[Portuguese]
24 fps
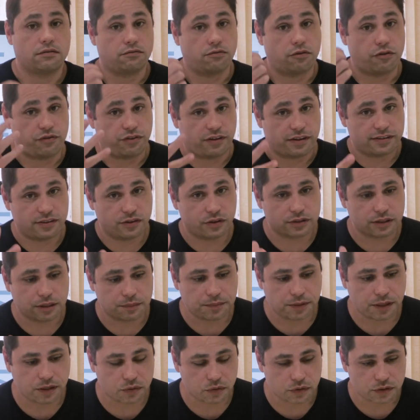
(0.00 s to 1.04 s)
Vou fazer outra
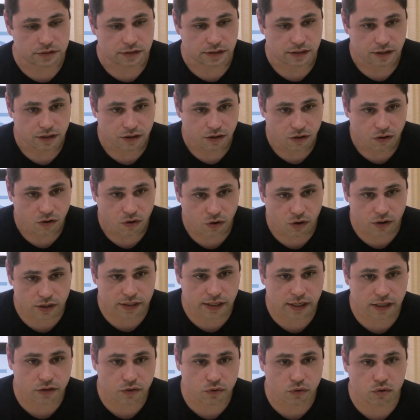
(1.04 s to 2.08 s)
pergunta.
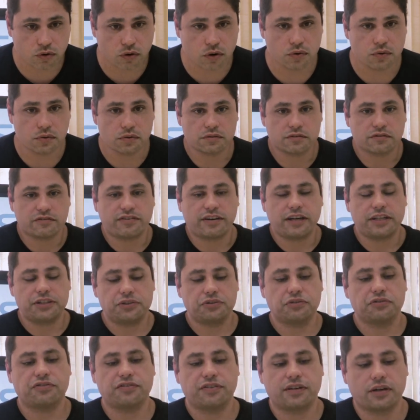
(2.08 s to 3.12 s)
Ok, Google, vai
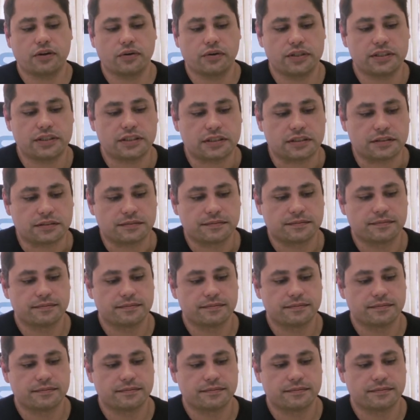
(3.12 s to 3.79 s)
chover hoje?